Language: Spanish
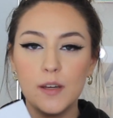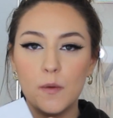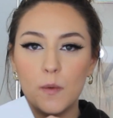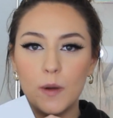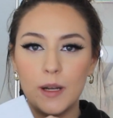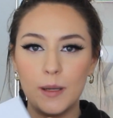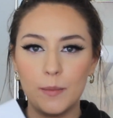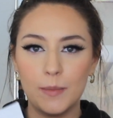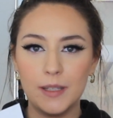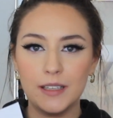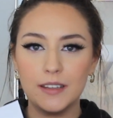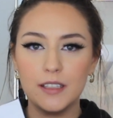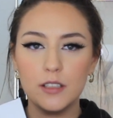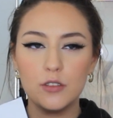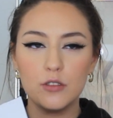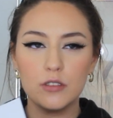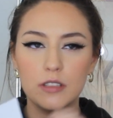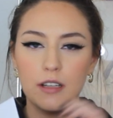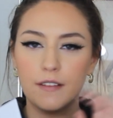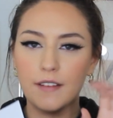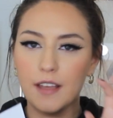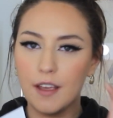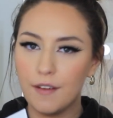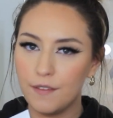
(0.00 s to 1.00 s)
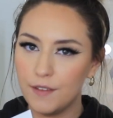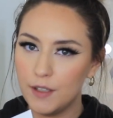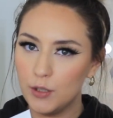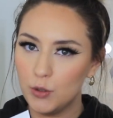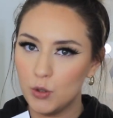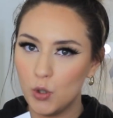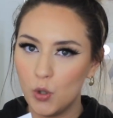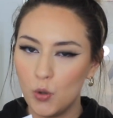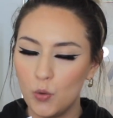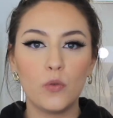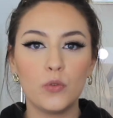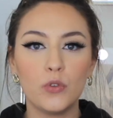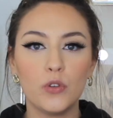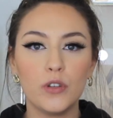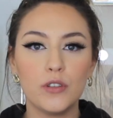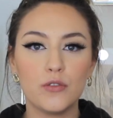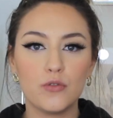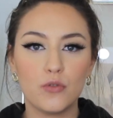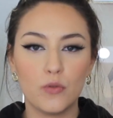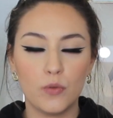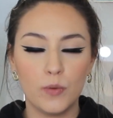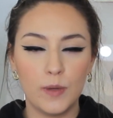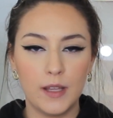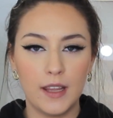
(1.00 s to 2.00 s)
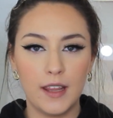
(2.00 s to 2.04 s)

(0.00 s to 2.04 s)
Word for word: Igualmente yo ya había visto uno de sus